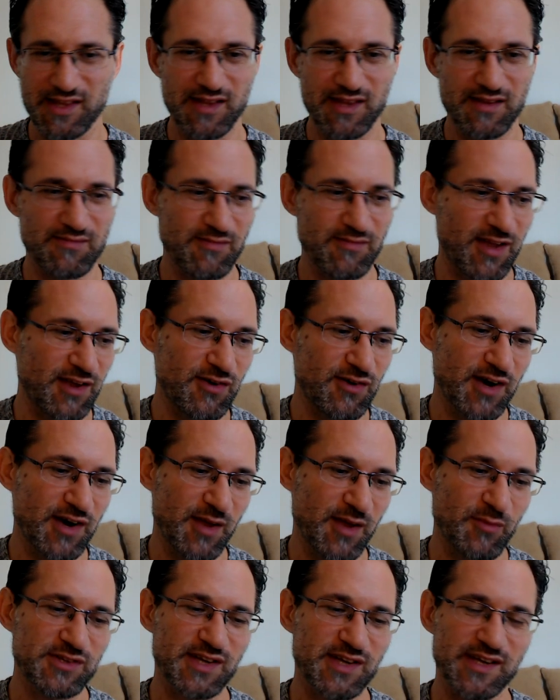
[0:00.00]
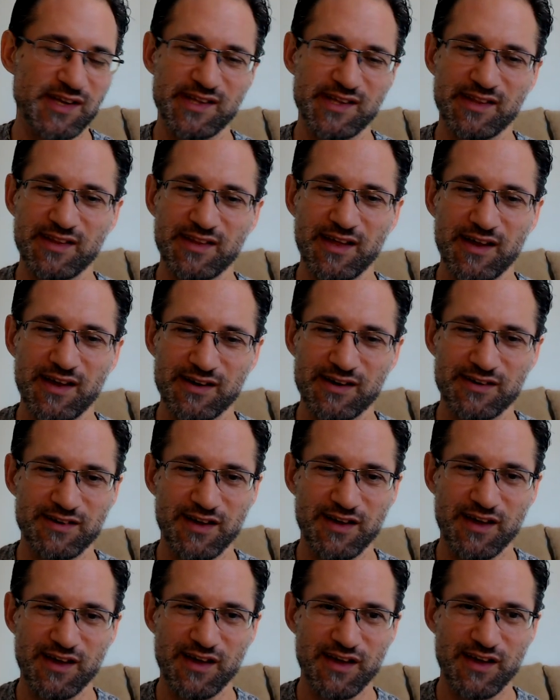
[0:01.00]
logremos trascender
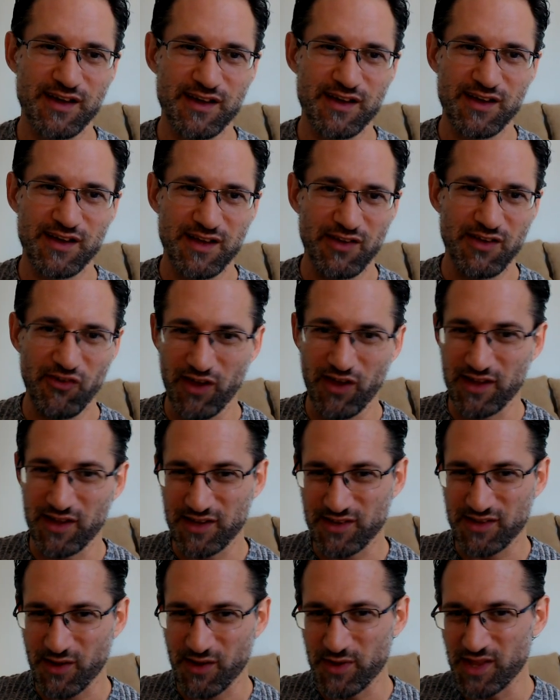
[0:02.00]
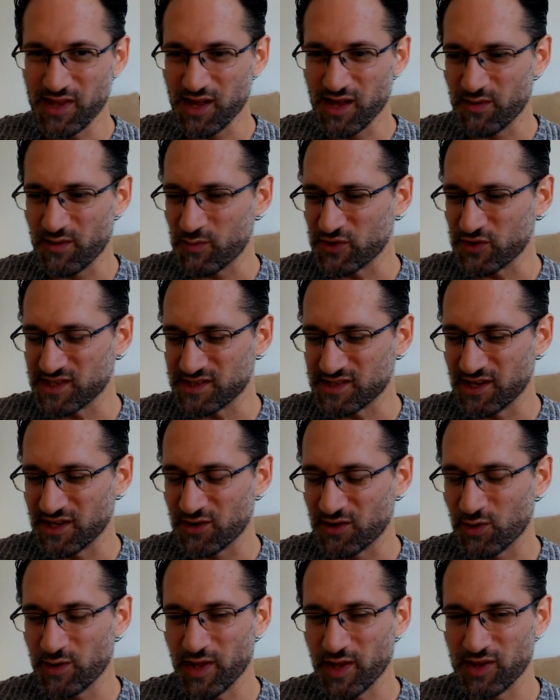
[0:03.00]
ya en esta vida, vamos a seguir
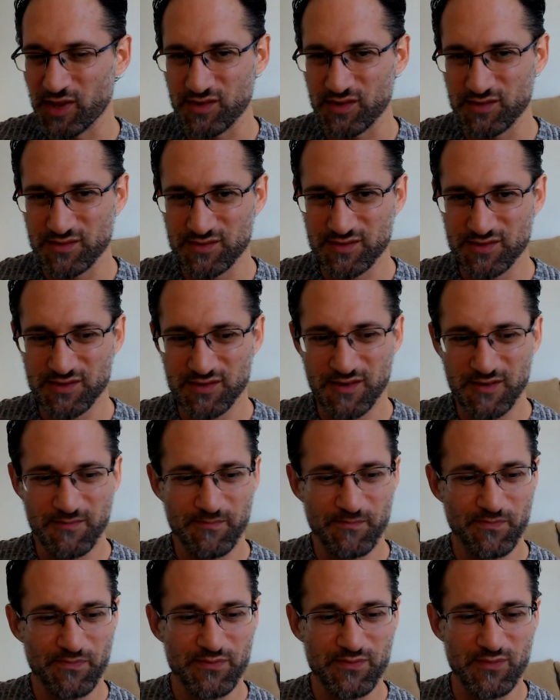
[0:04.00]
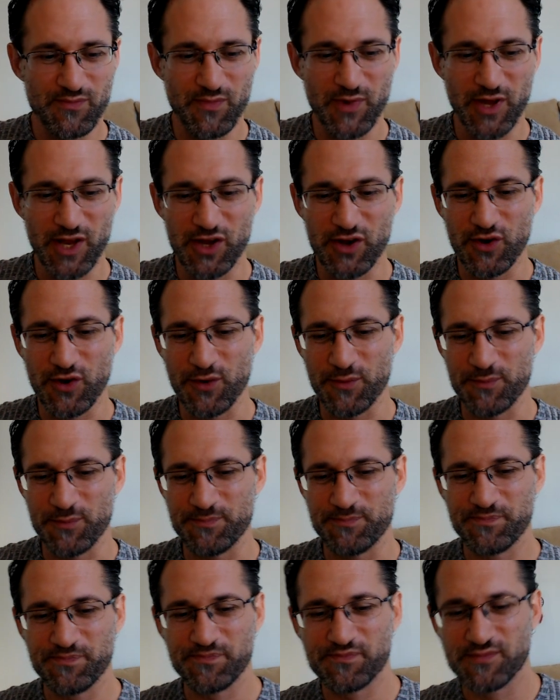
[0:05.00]
volviendo. Pero,
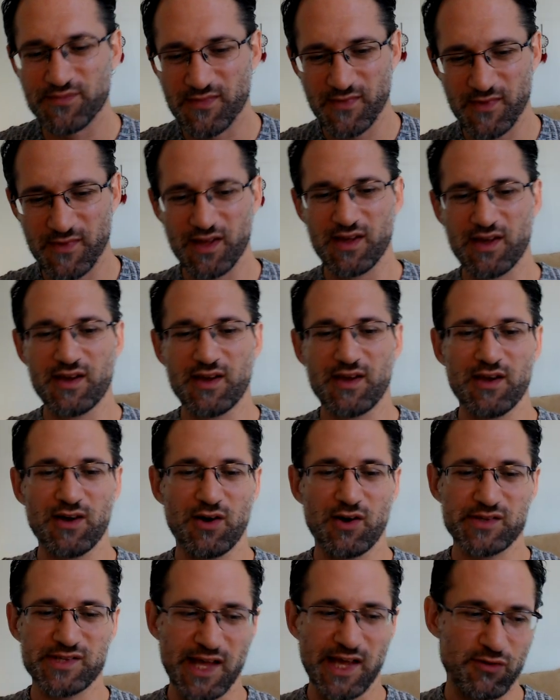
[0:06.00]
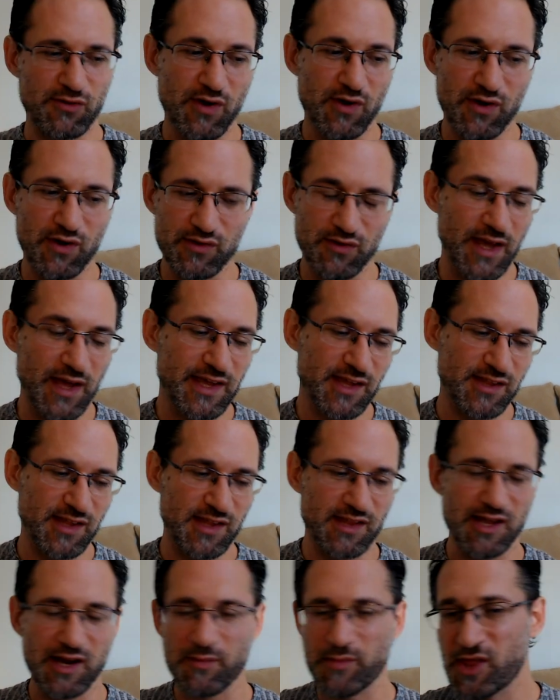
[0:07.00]
o sea, no, no hay que
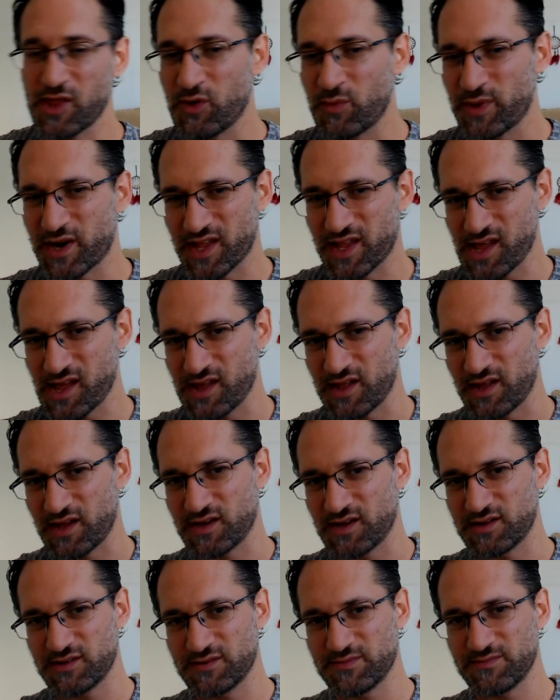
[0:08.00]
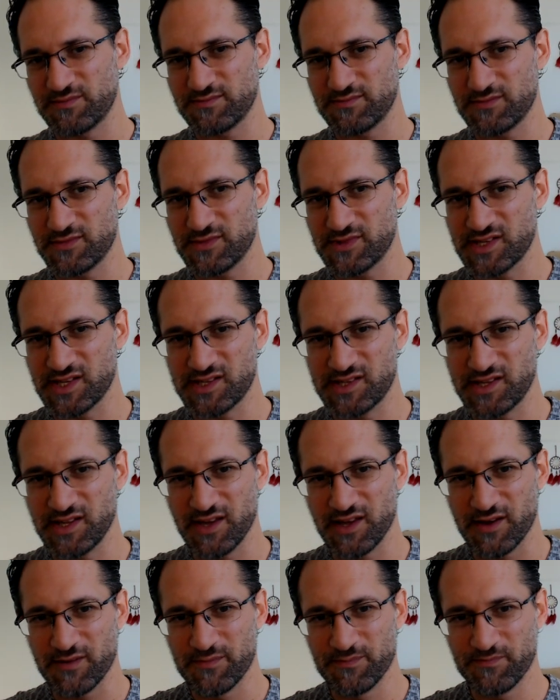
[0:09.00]
tener miedo para nada. Se
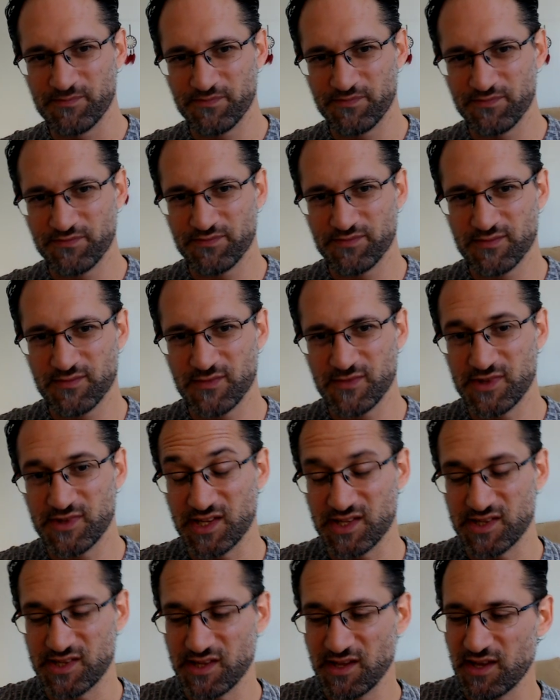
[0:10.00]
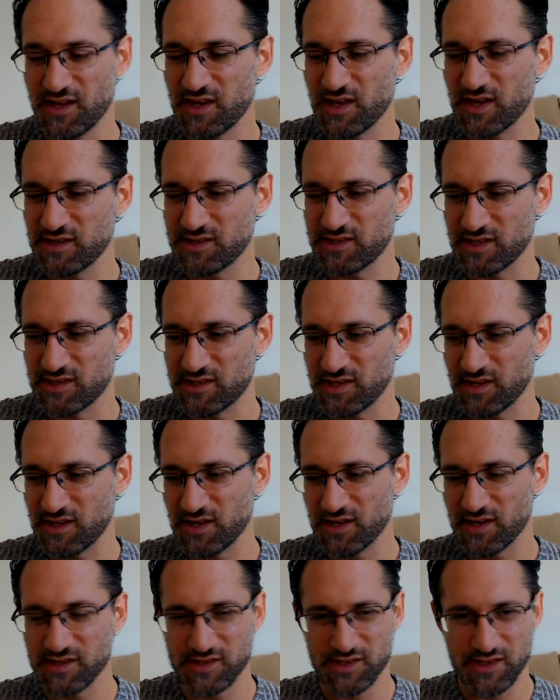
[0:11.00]
sigue, se sigue y se
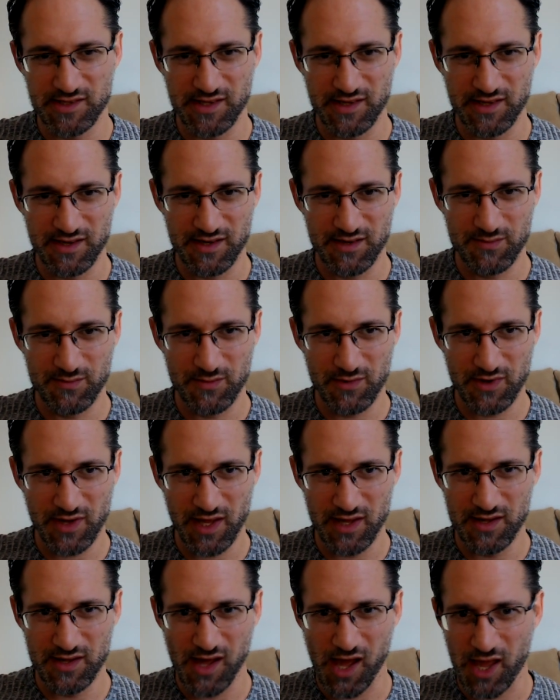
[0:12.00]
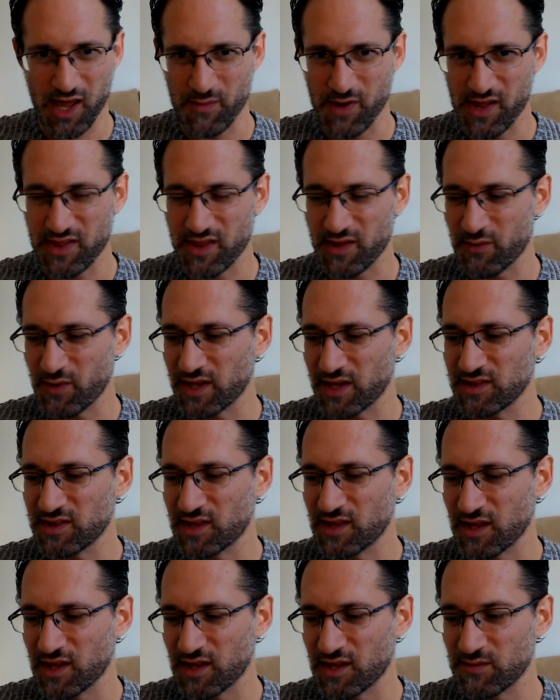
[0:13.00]
sigue y se sigue. ¿okay? Hay más de
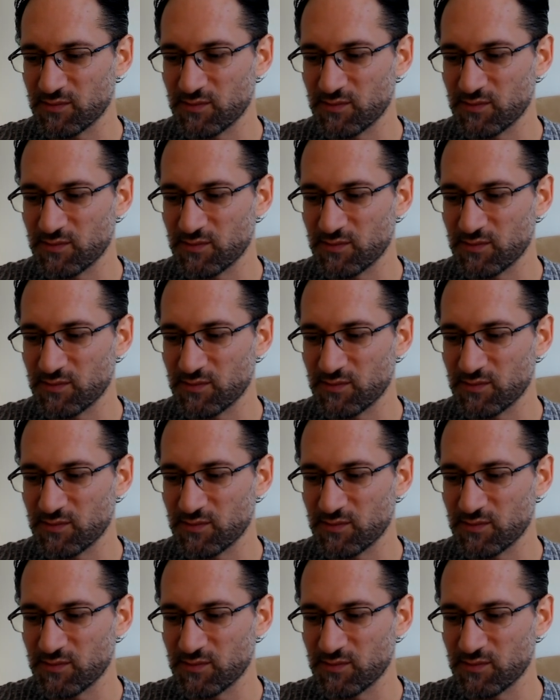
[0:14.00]
20,